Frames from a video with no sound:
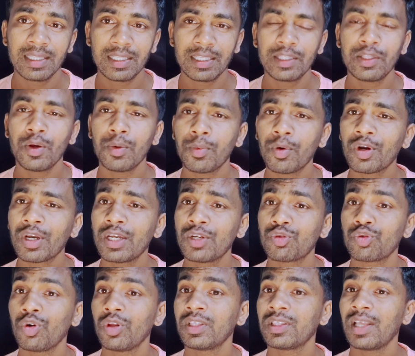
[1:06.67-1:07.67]
দ্বিতীয় পক্ষের
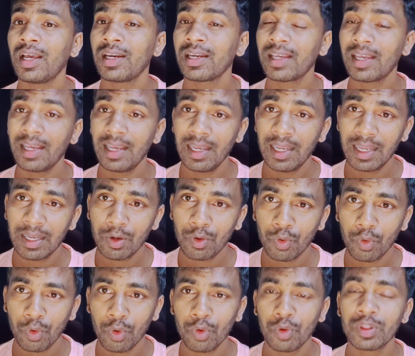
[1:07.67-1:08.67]
সন্তানকে
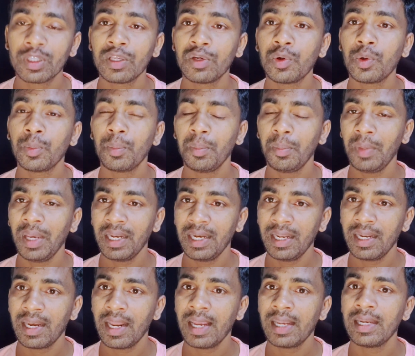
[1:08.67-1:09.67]
কোনোদিনও
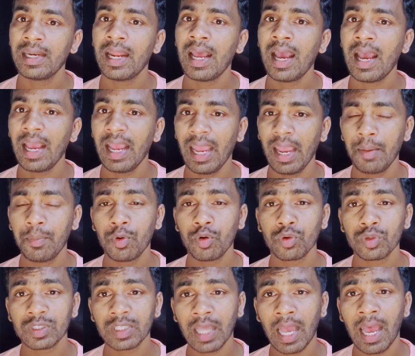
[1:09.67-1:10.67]
মেনে নেয় না এবং
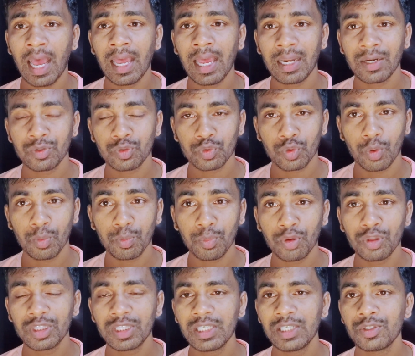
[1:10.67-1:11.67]
তার
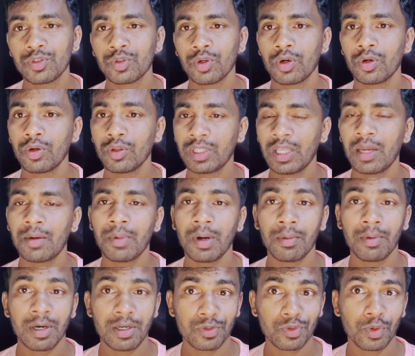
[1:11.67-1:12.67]
সম্পত্তির জন্য তার
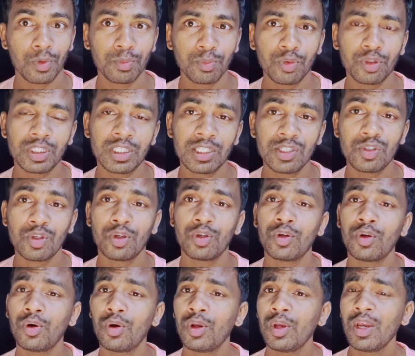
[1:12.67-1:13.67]
বাবার সম্পত্তির জন্য